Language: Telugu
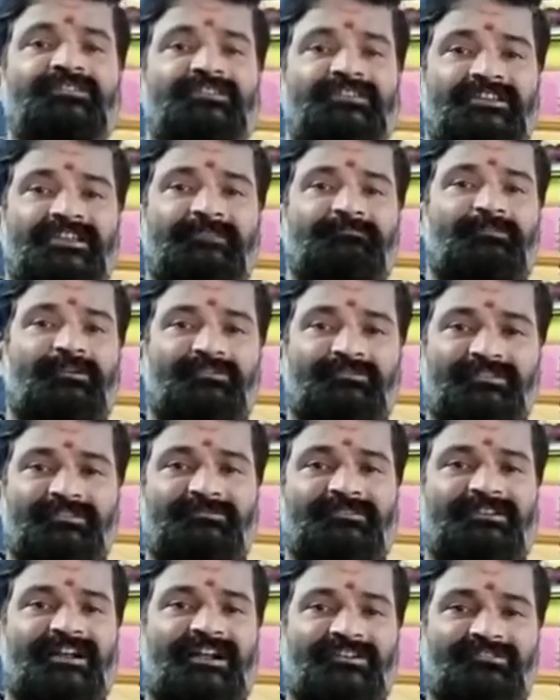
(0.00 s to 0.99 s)
ఈ
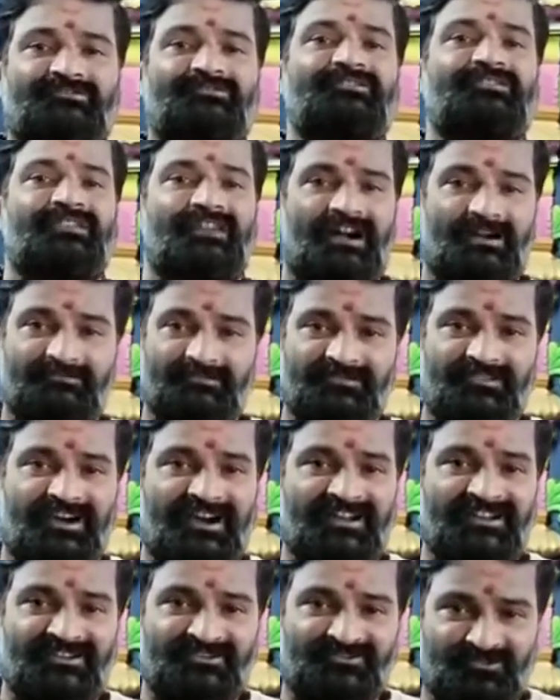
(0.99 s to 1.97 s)
పౌర్ణమి నాడు
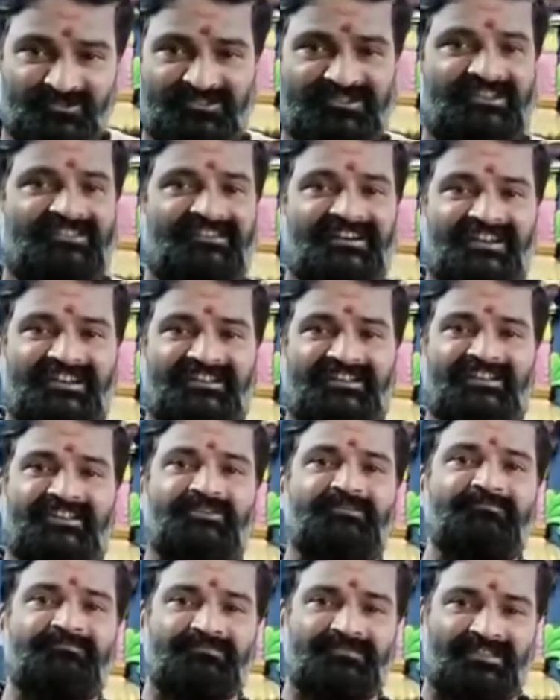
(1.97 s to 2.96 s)
అమ్మవారిని చూసిన వారికి
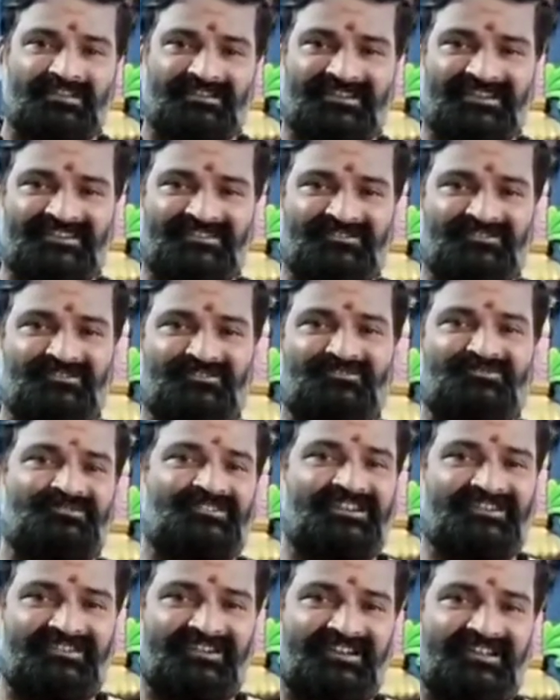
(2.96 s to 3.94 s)
నిండు
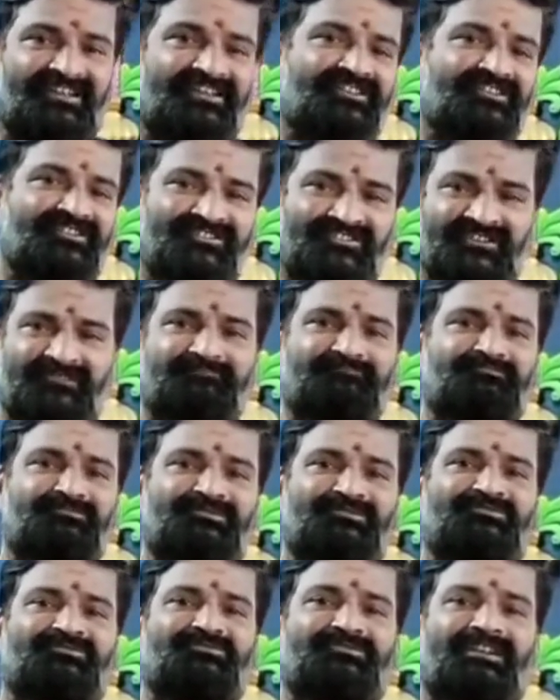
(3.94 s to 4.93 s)
కుండవలే
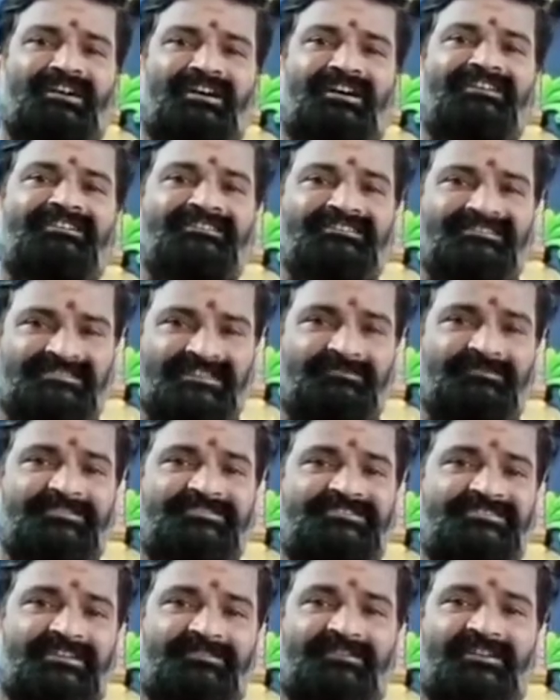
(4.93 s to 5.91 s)
ఎప్పుడు కూడా
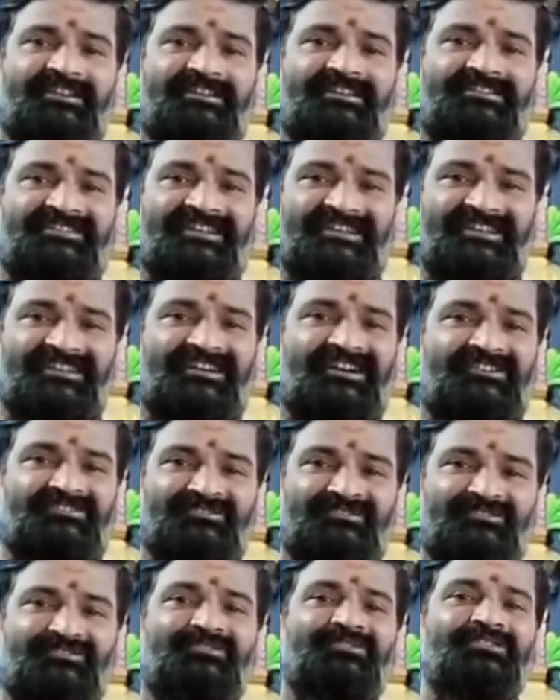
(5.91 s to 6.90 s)
సమస్తమైన
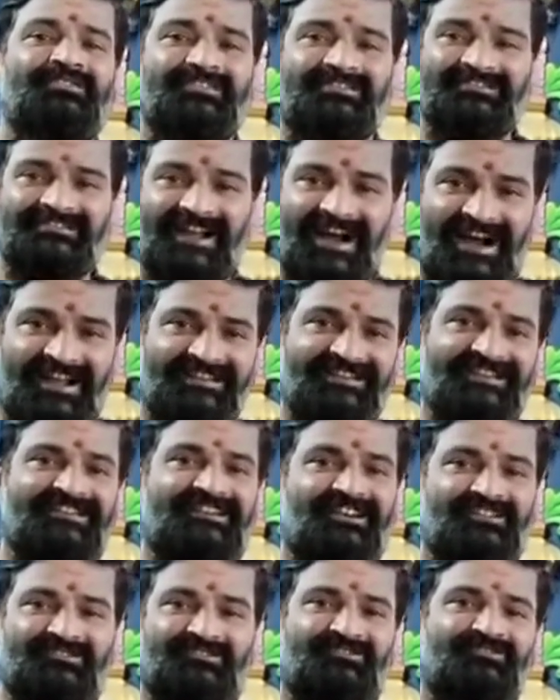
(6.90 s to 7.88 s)
ధనరాశులు
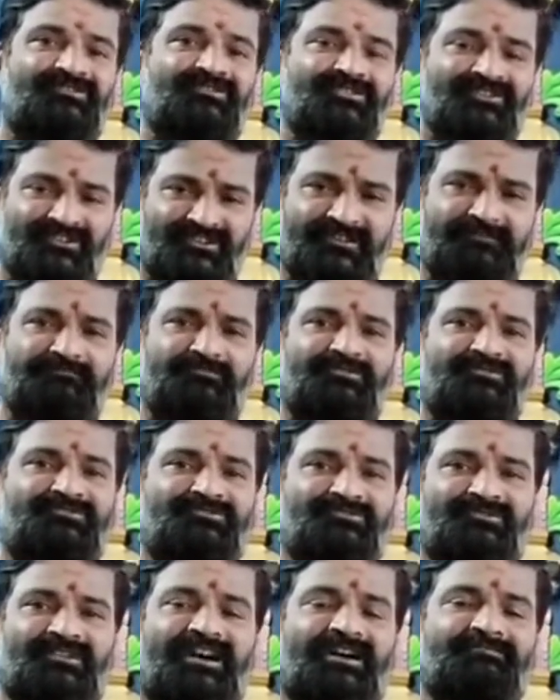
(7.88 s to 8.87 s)
ధాన్యరాశులు ఎప్పుడు
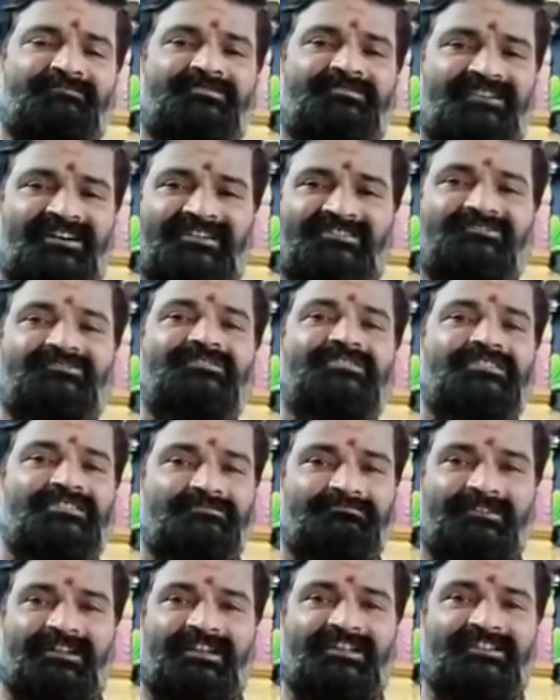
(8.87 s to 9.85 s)
కూడా అమ్మవారు
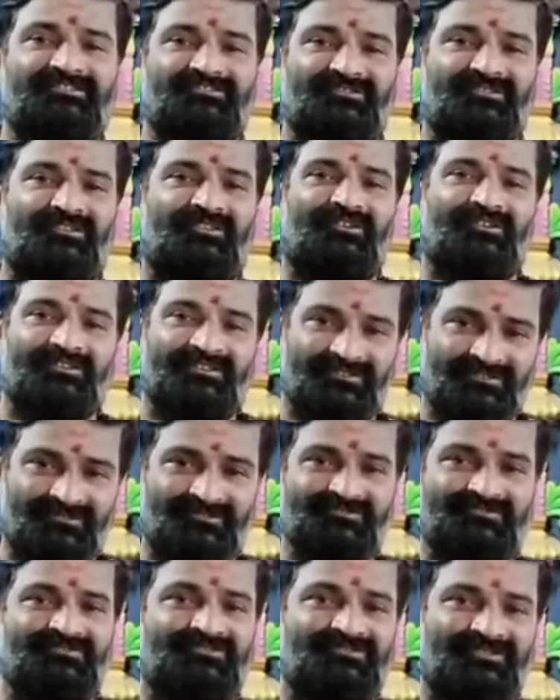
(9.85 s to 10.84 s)
మన ఇంట్లో
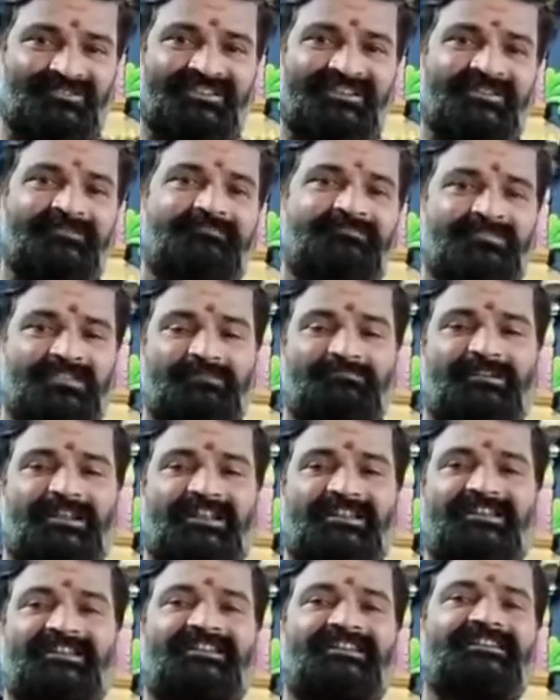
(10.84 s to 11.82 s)
ఉంచుతుంది
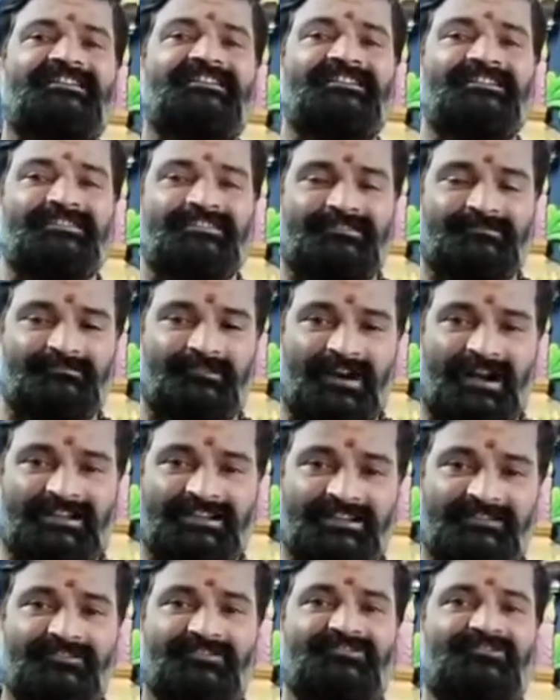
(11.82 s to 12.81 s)
మనల్ని
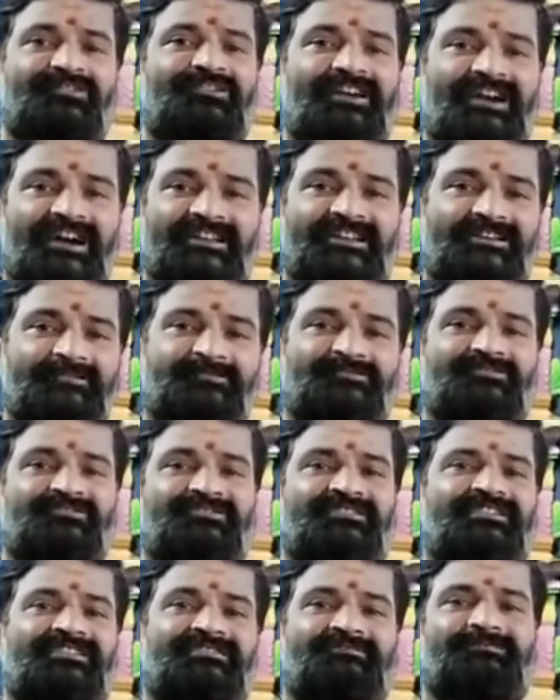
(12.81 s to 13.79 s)
భాగ్యవంతులుగా
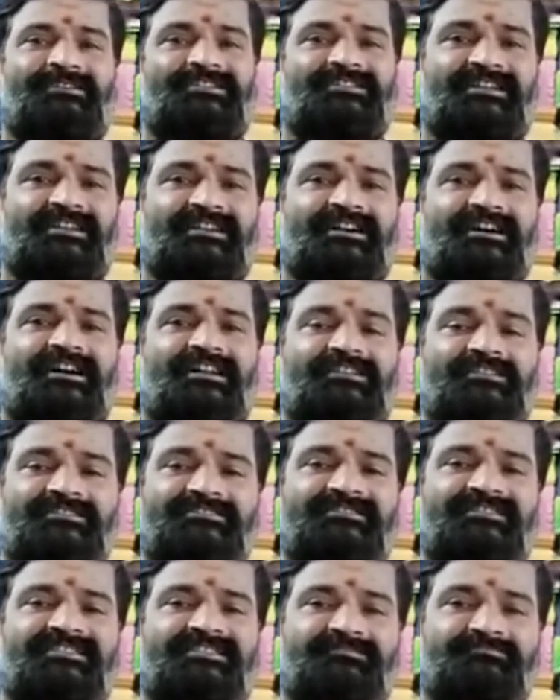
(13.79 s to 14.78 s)
నిలుపుతుంది భద్రకాళి
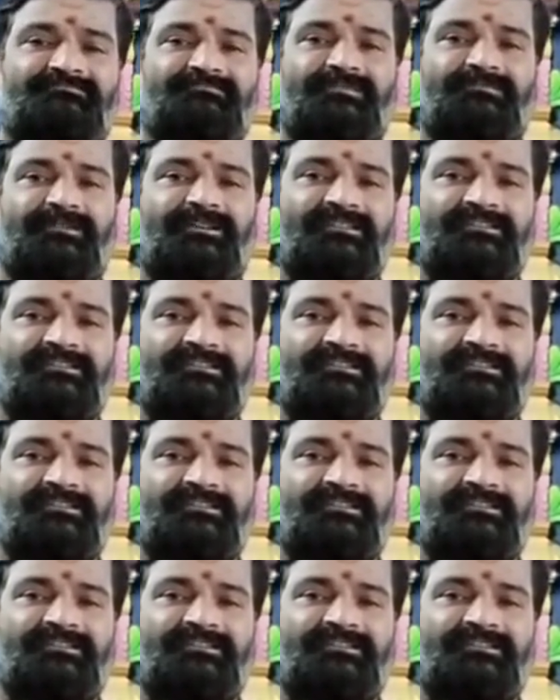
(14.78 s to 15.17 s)
శరణం